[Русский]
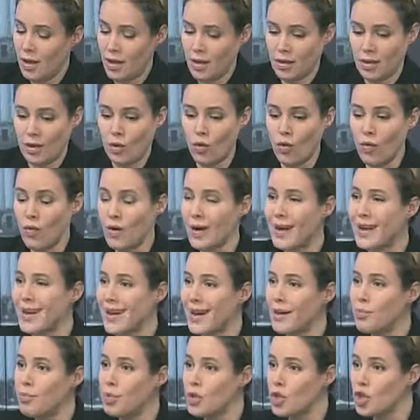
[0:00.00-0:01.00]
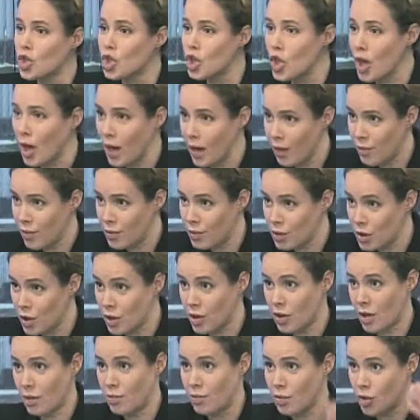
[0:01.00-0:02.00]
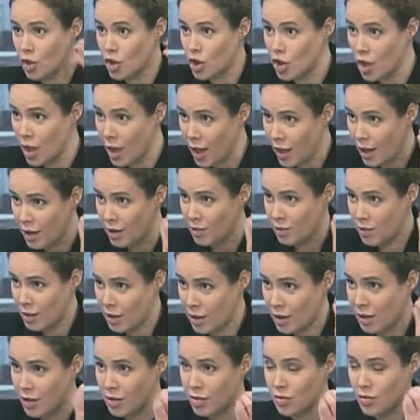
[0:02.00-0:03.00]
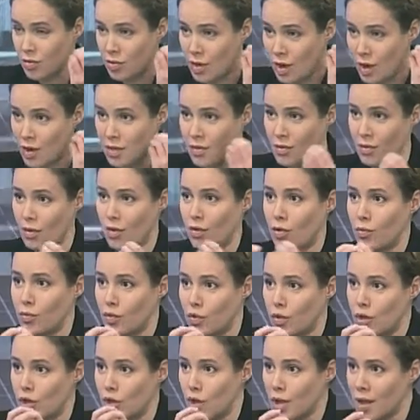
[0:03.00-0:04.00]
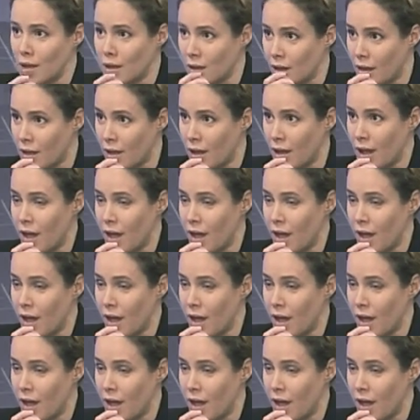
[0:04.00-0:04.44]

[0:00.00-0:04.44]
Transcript: такого грабежа, вообще грабежа именно государственного бюджета,